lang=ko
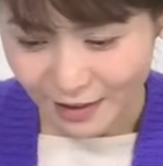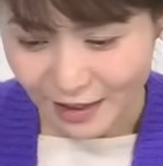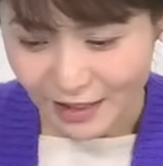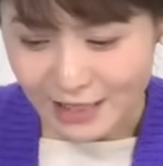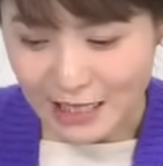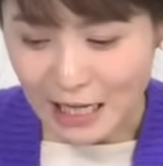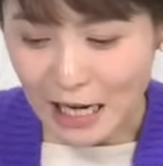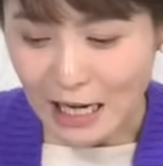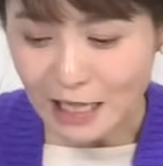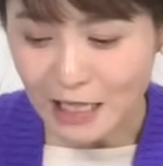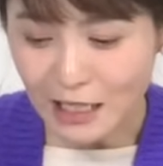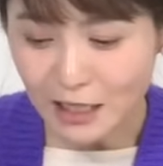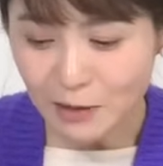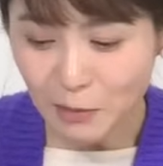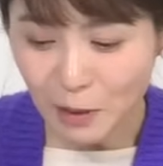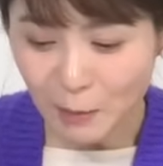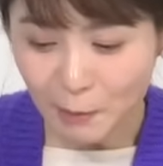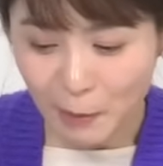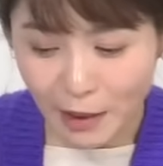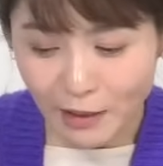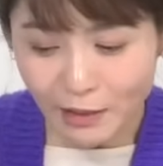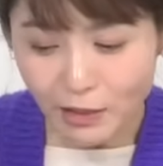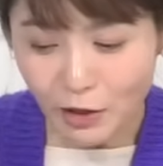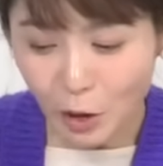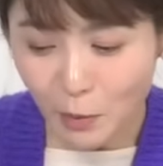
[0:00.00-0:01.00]
상 이름에
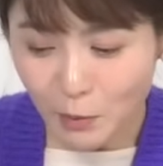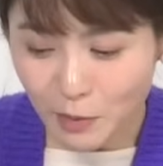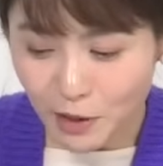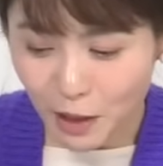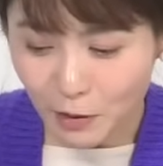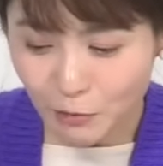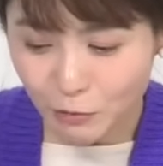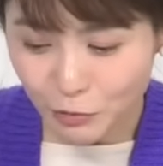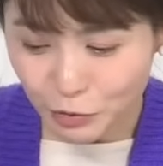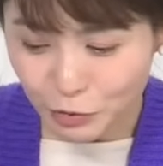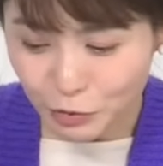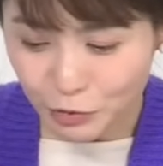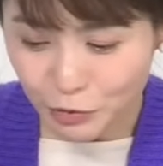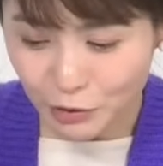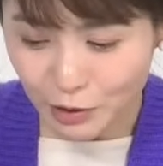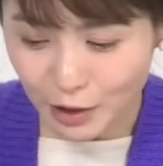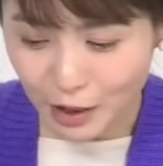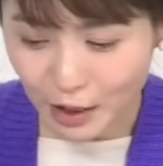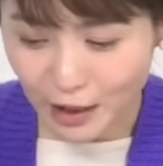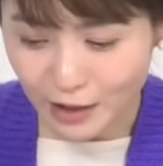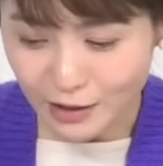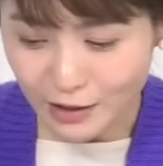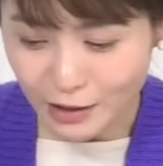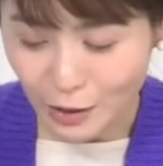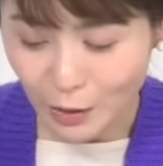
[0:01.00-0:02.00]
팬덤이란
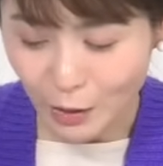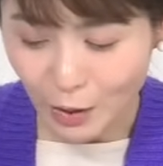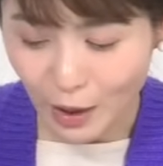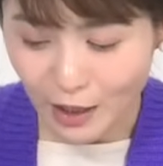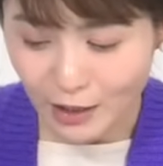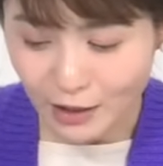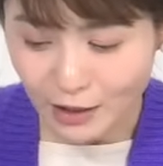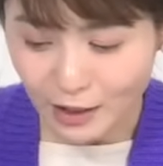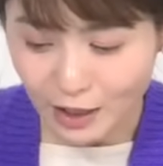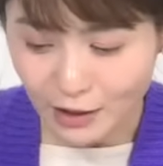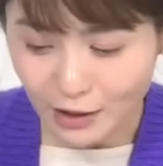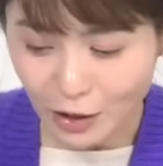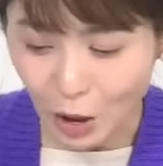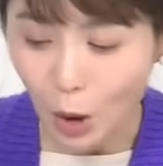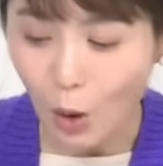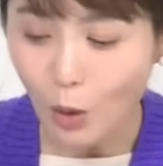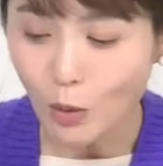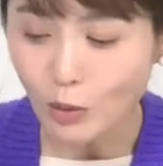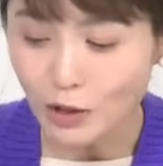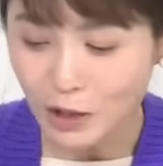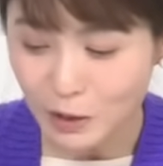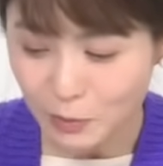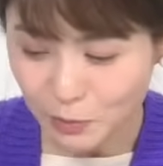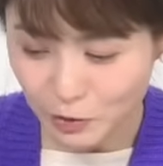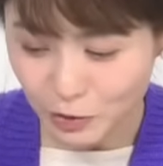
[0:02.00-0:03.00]
문구가 들어가니까
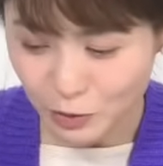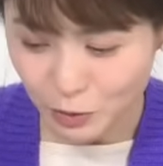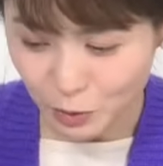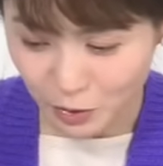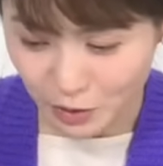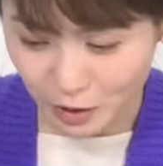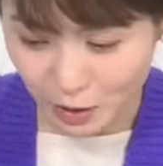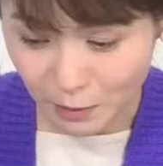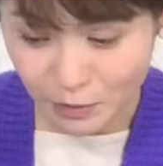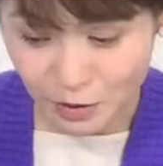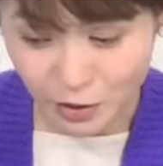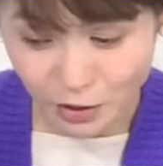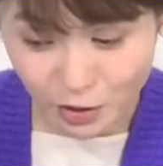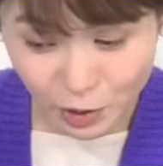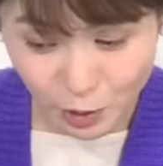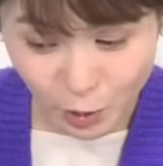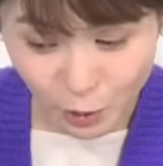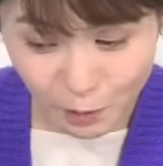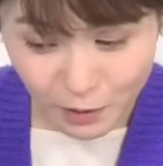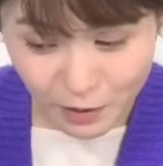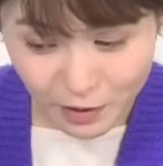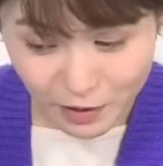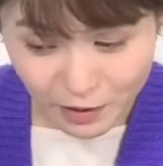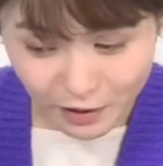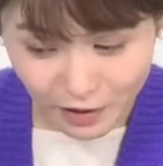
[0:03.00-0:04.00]
더욱 기분이 좋다면서
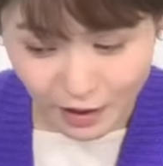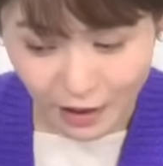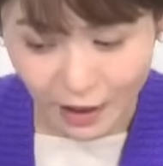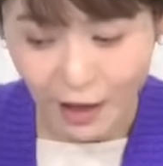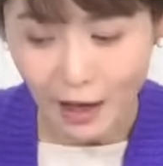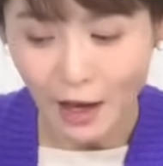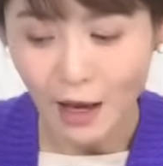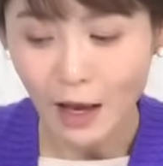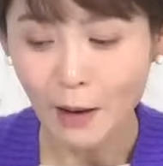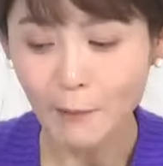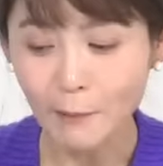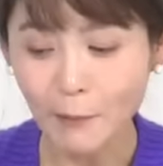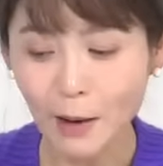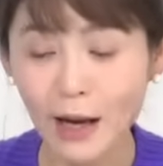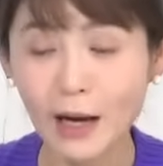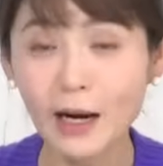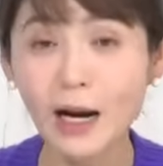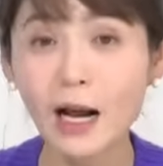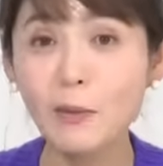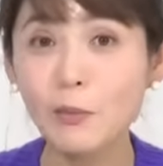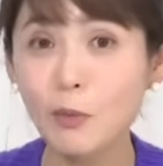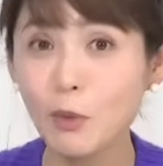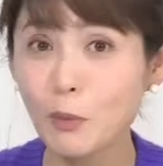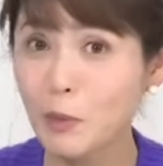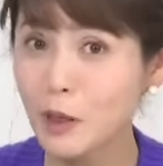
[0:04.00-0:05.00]
트로피를 이렇게
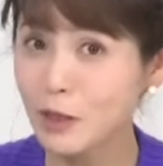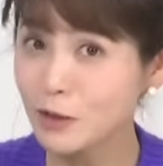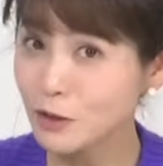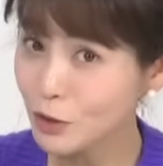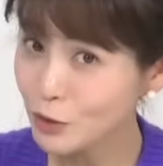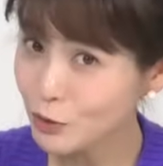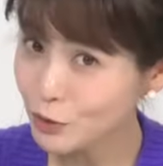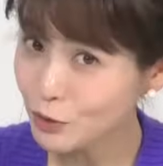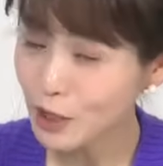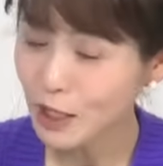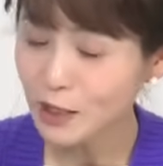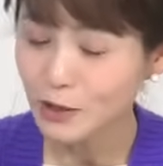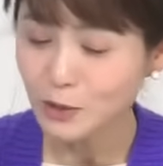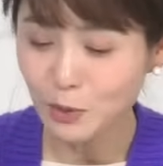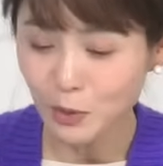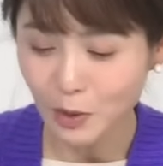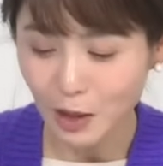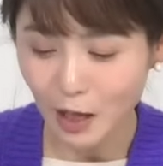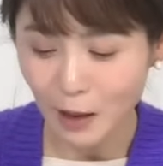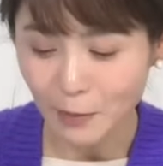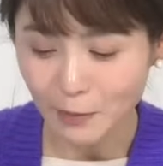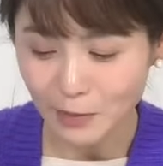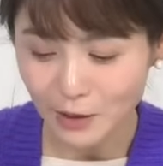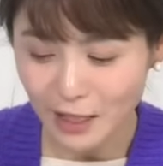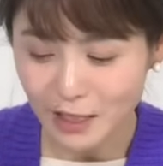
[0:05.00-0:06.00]
바라보면서 수상
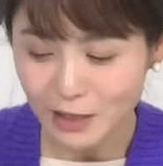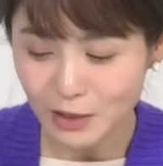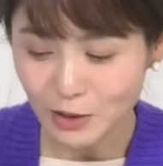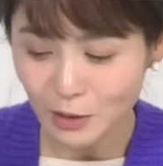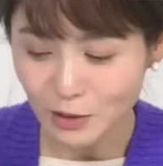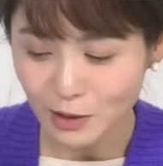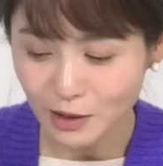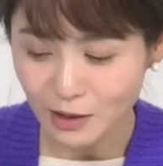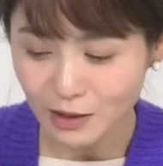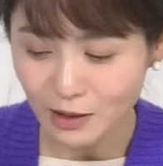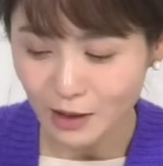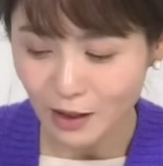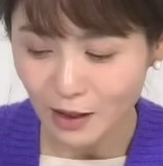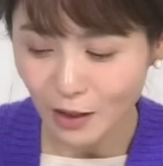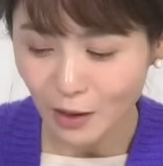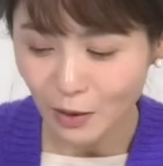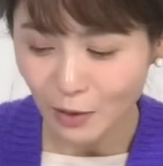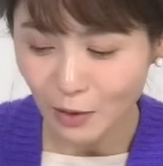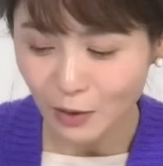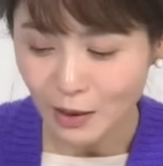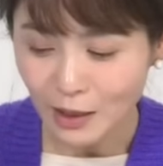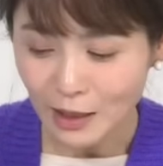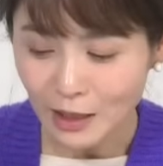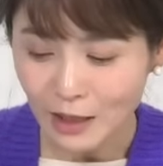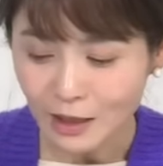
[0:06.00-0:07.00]
소감을
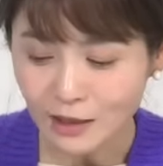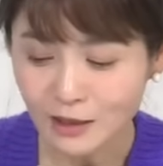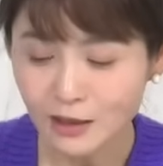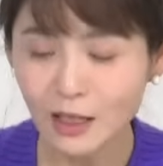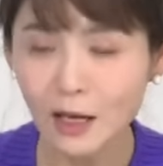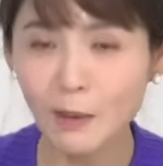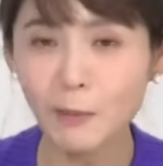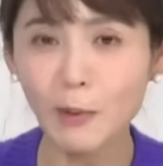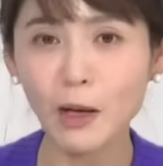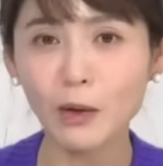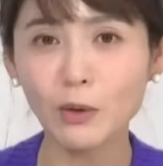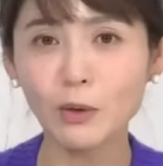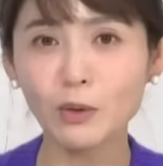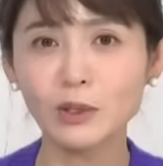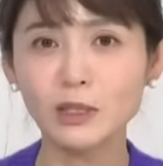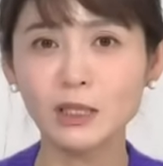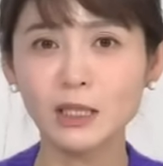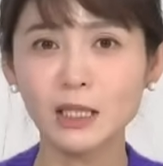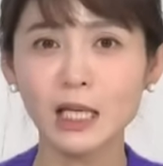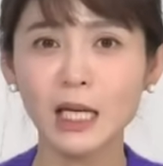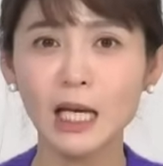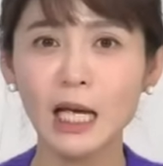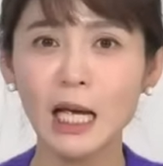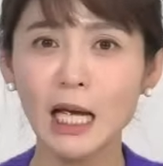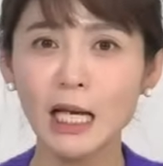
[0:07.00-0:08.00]
했었는데요. 그게 바로
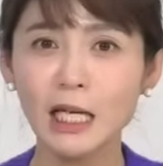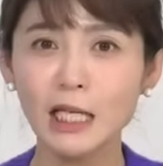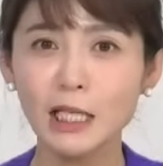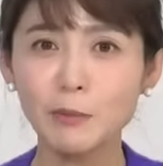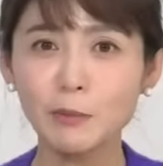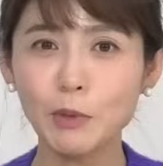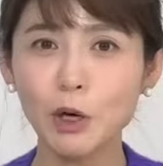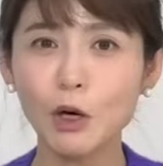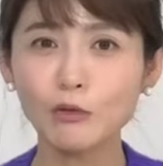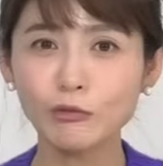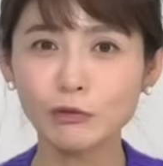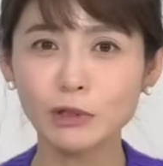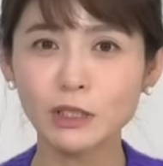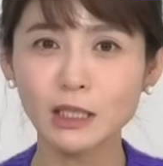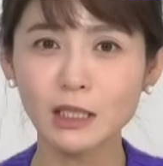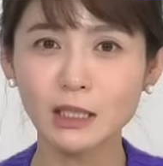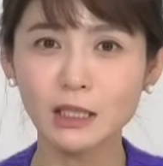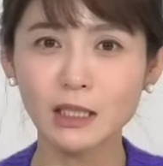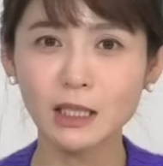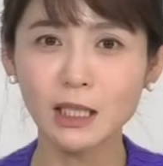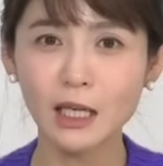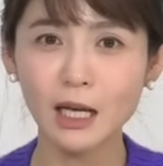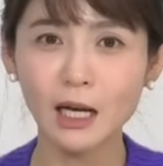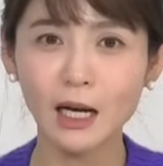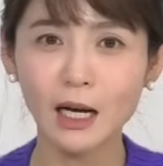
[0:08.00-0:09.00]
이제 이명웅
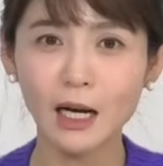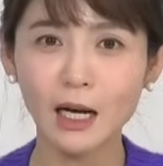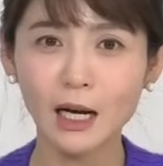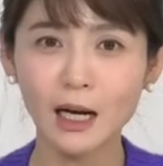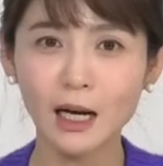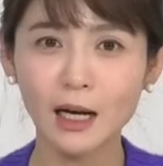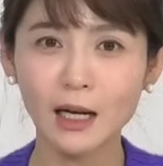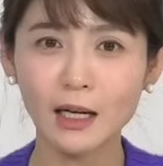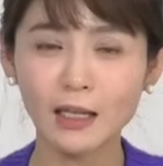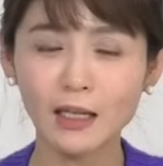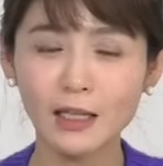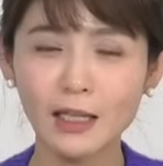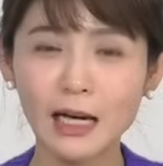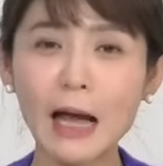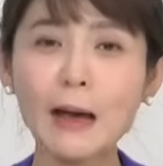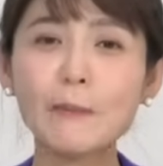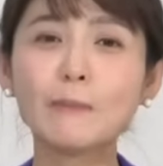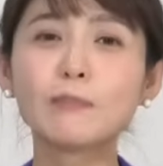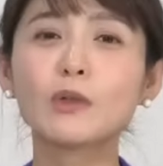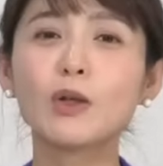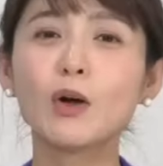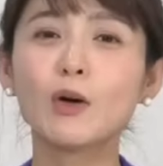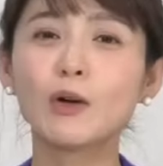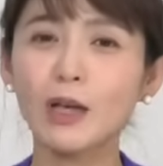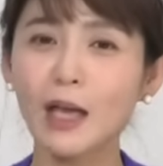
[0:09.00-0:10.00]
씨가 이
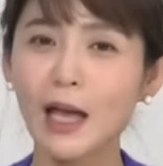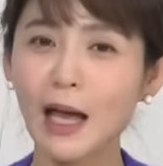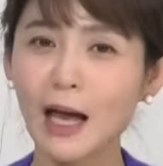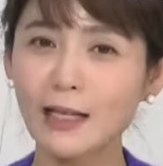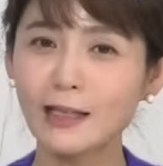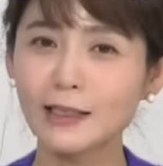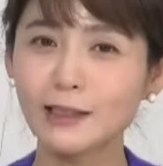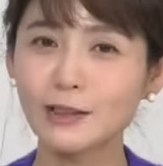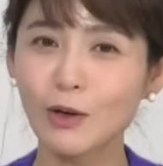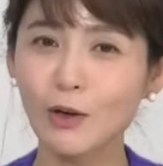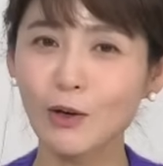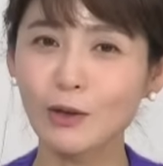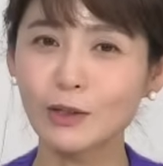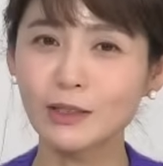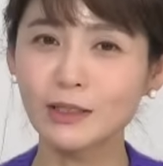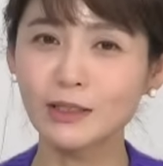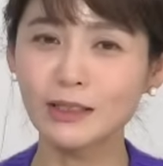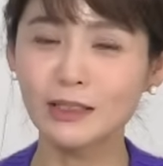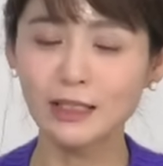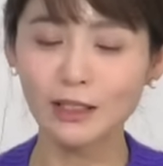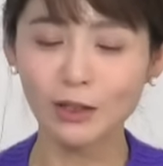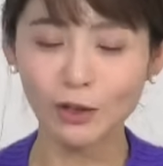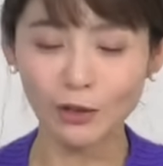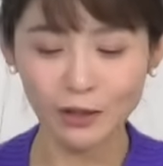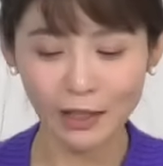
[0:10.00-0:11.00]
감격해 하는
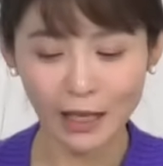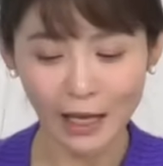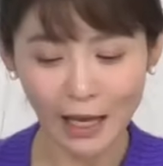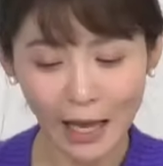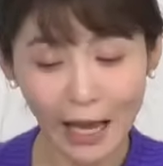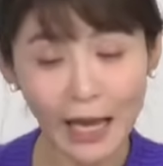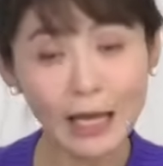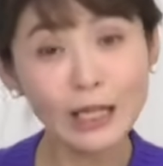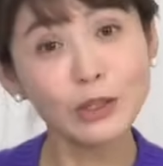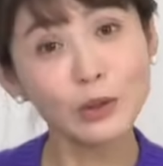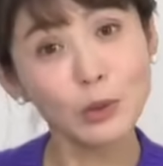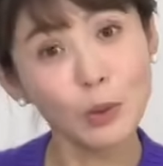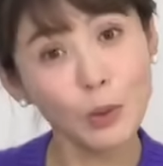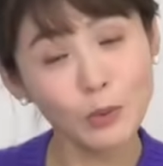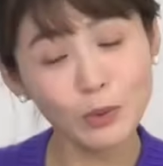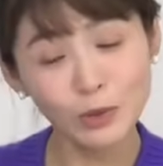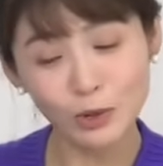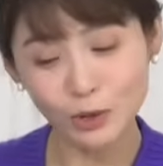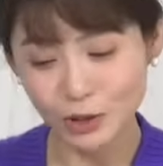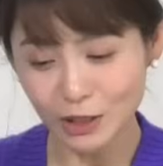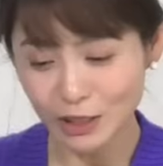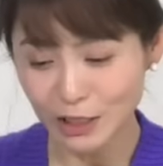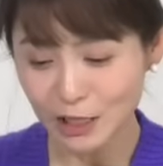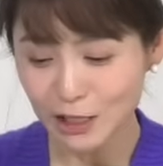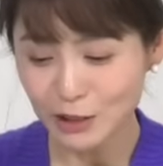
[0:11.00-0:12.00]
거를 이런
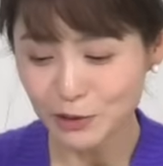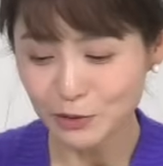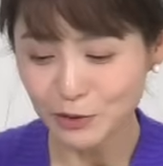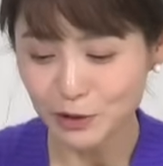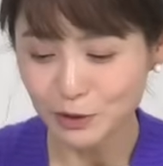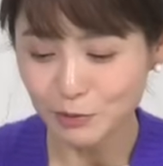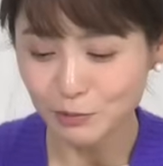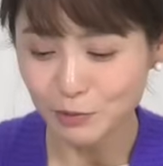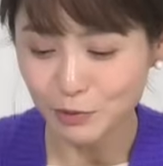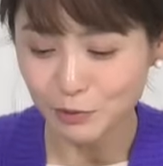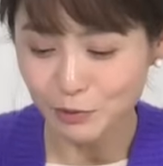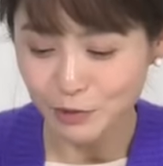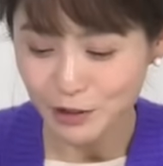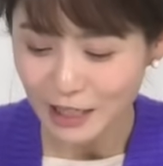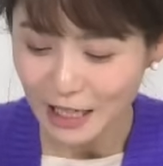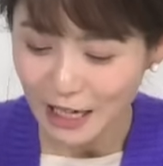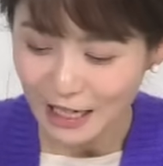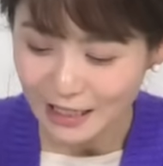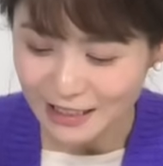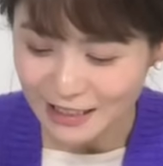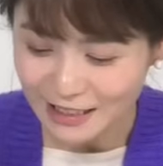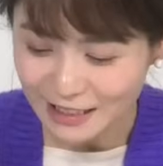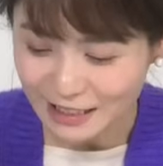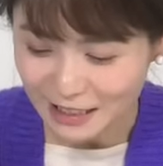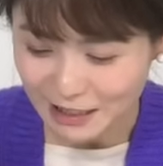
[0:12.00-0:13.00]
행동으로 느낄 수 있는 부분이
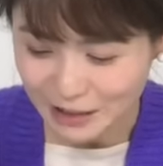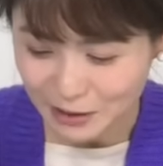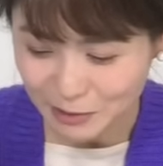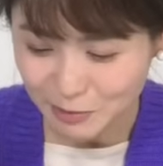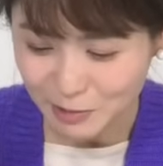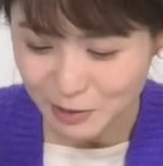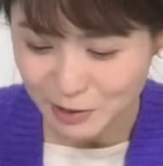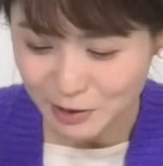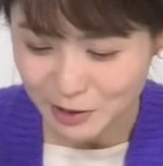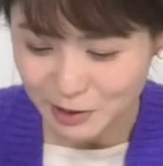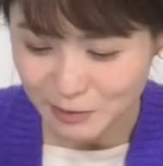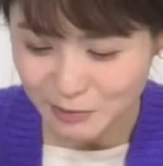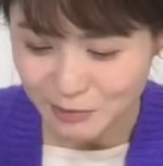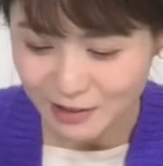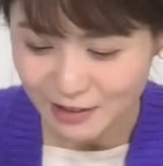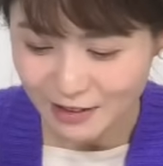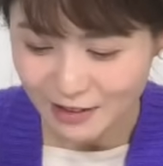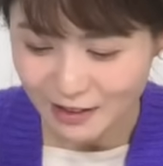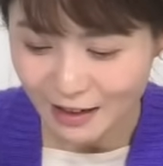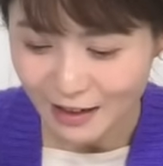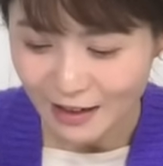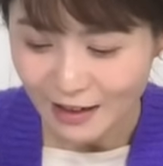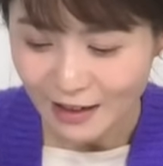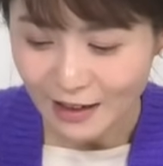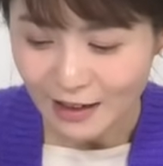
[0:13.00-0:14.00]
아닐까
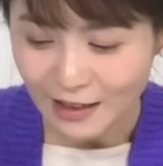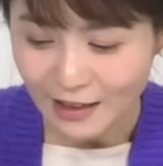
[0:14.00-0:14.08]
싶었습니다.